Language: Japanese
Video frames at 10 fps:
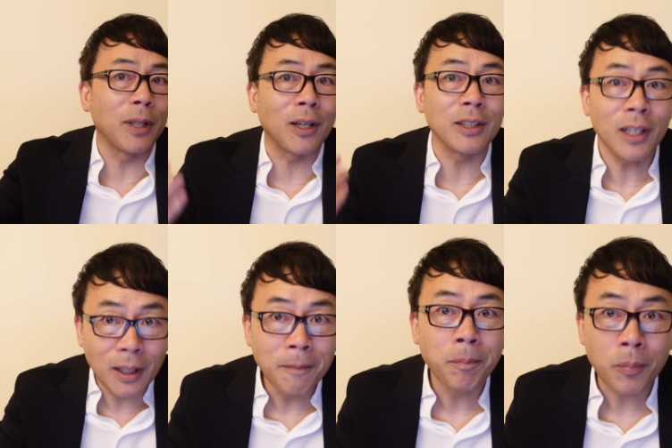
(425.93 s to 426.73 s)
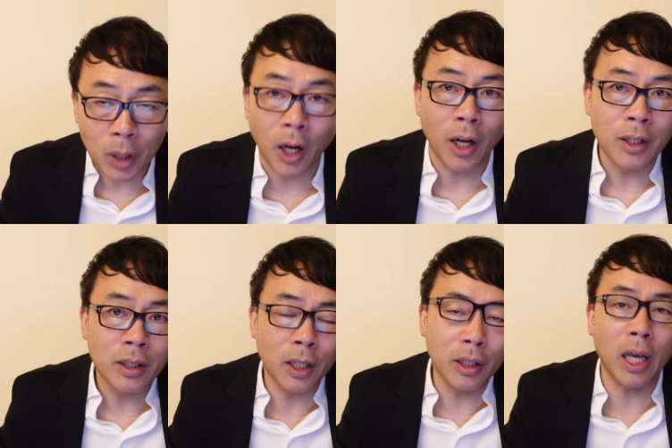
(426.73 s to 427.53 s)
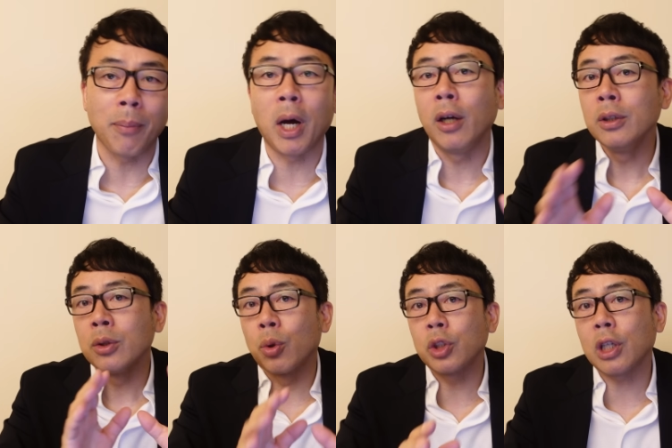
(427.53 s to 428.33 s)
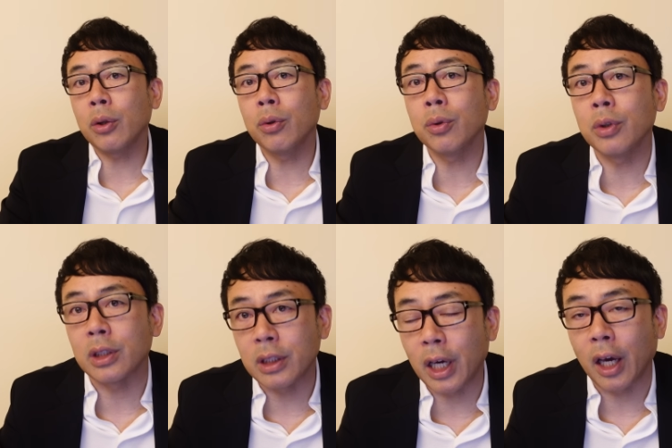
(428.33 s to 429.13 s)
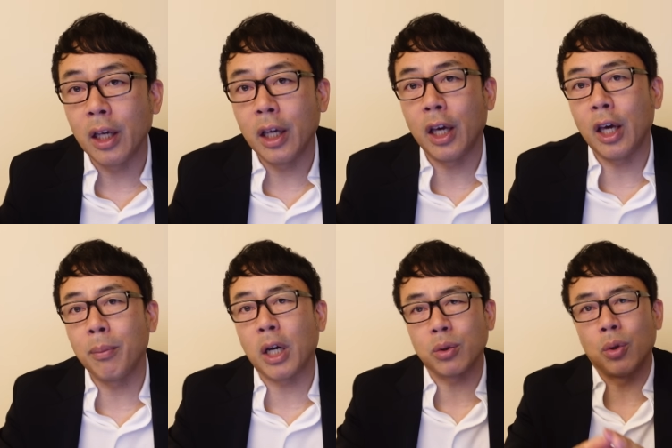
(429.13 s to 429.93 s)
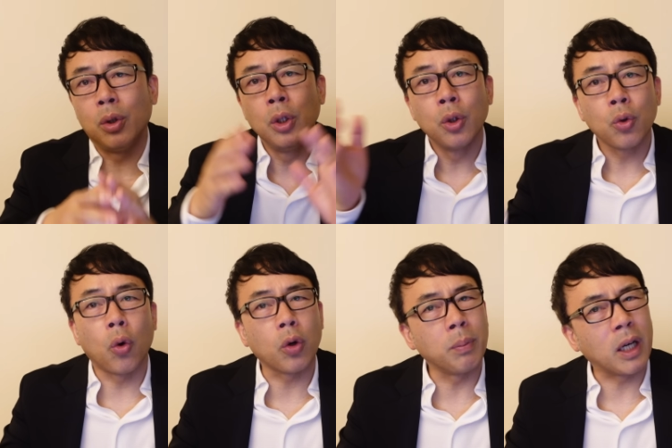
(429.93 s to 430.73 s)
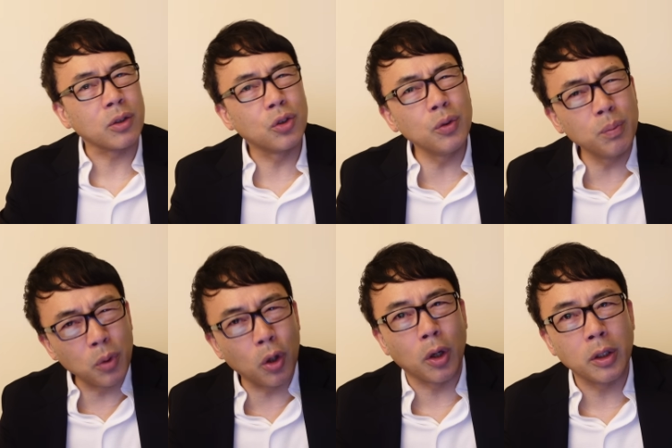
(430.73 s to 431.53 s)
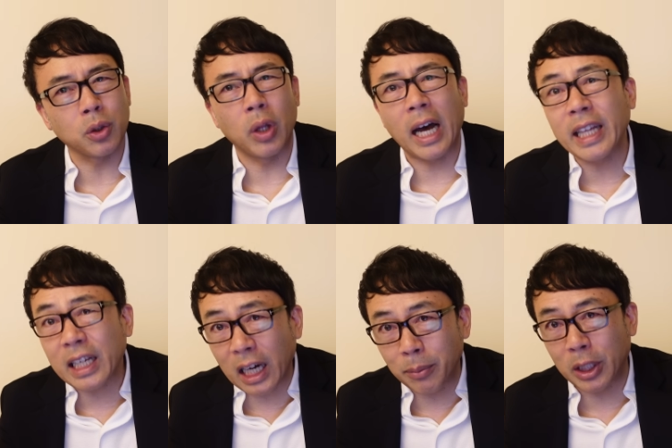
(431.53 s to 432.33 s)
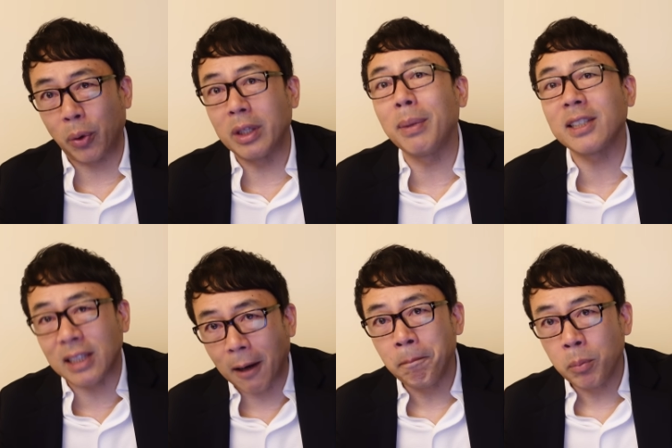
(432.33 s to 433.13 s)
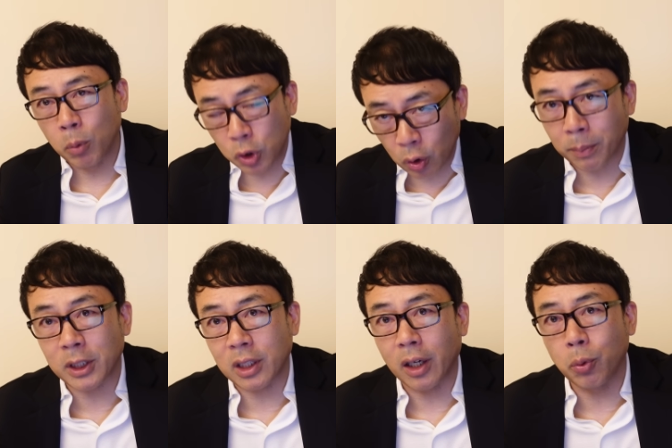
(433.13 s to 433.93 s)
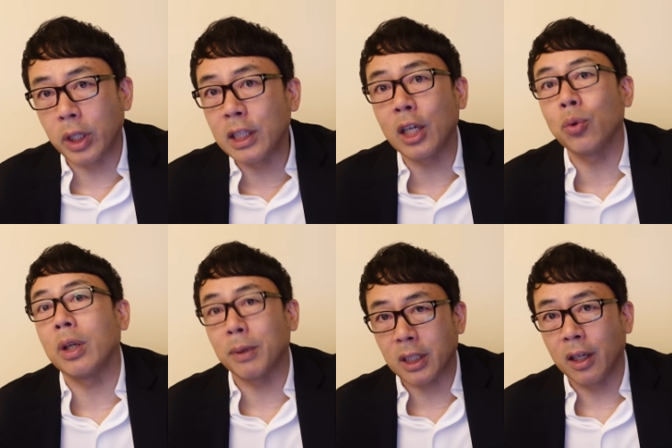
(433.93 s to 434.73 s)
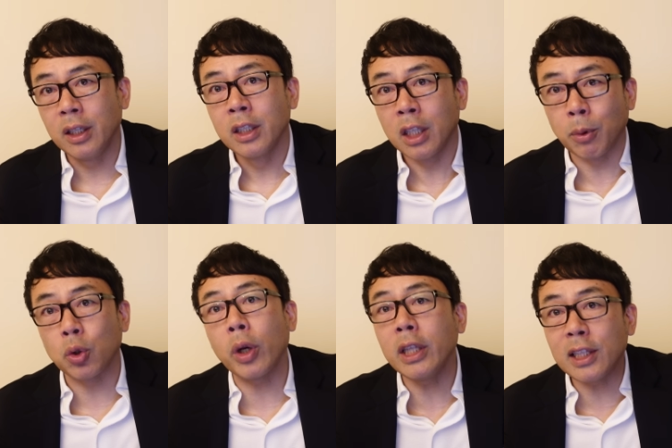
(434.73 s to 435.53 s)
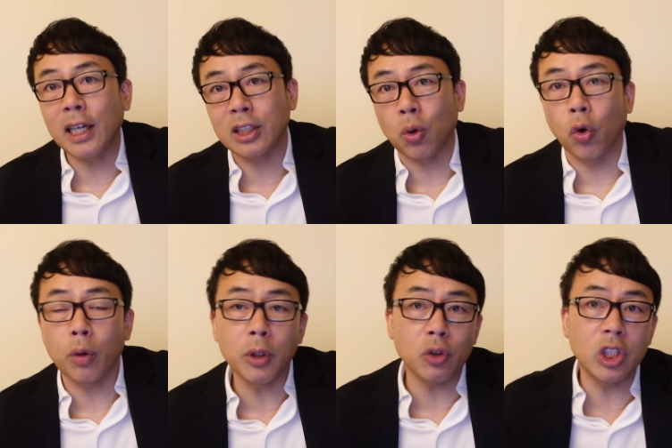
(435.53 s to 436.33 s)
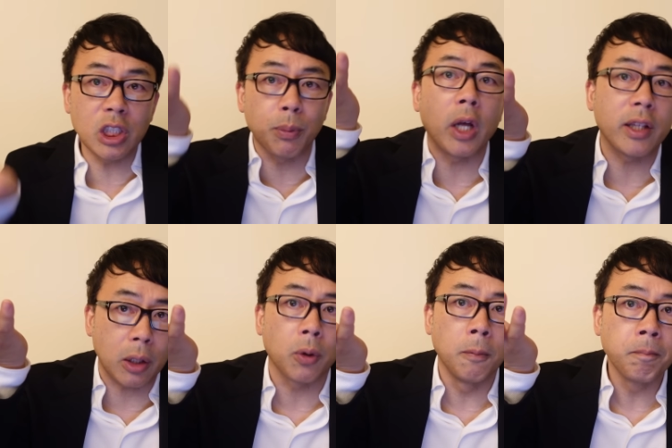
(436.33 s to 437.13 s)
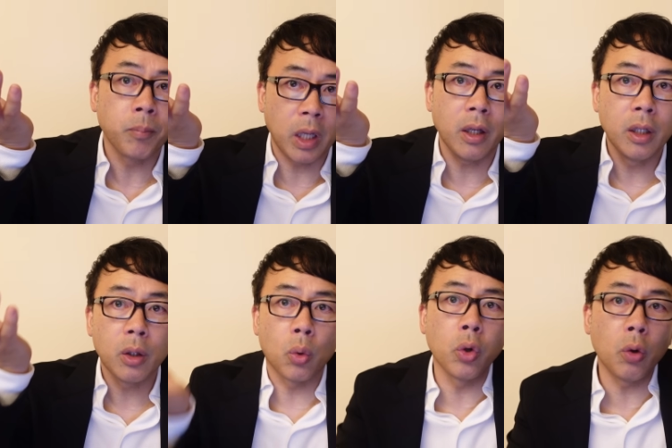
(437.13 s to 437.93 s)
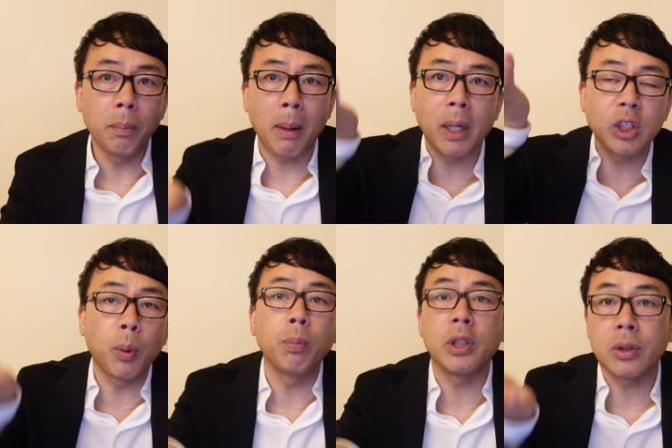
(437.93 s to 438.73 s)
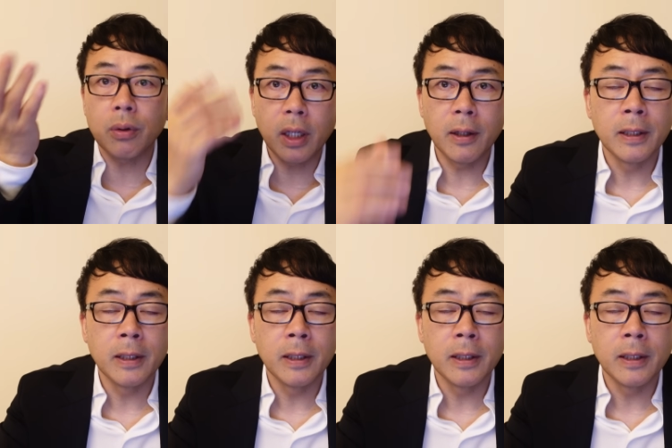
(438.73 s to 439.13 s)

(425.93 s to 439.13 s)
みたいな感じでね。はい。なんで、まあ、どっちかというとですね、えー、まあ、その、国、まあ、軍も、その跳ねっ返りみたいなのがいました。もちろんいました。これいないとは言いません。でも、それに対して国民の支持もあったと。ね。この、まあ、マッチポンプですよね。